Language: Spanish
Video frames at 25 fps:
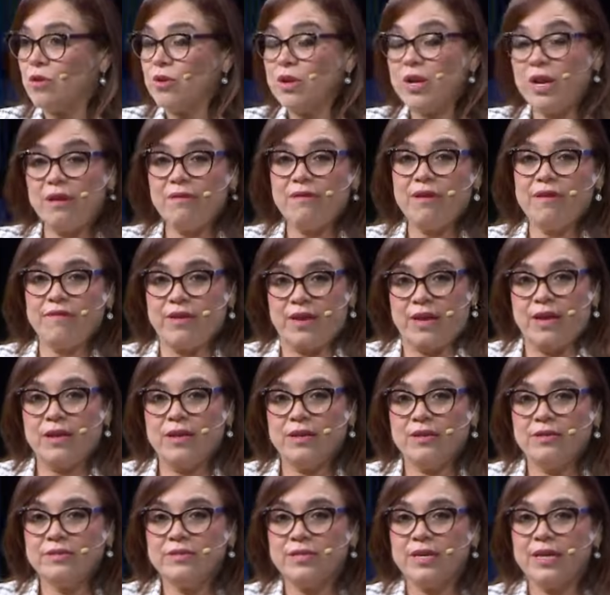con el
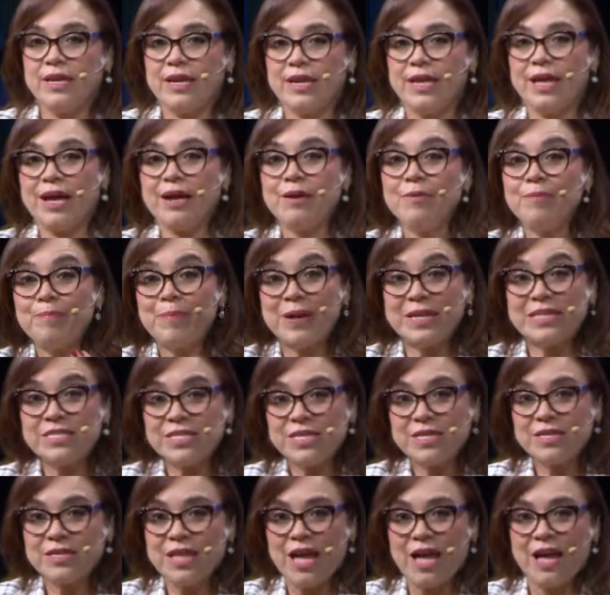bebé si le dan
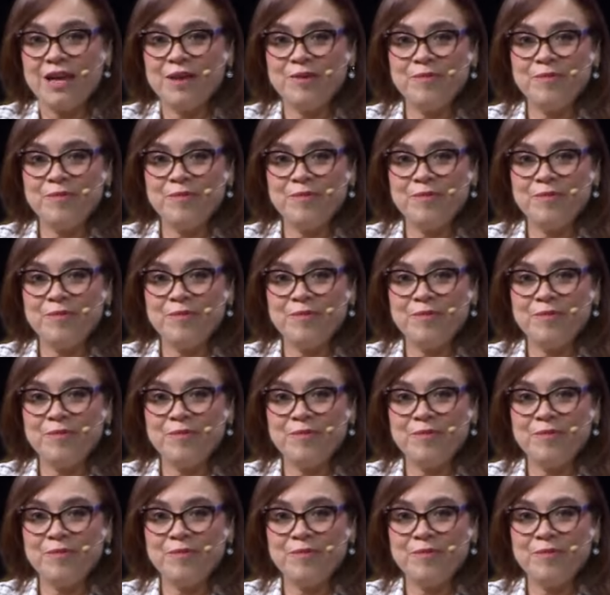pachita?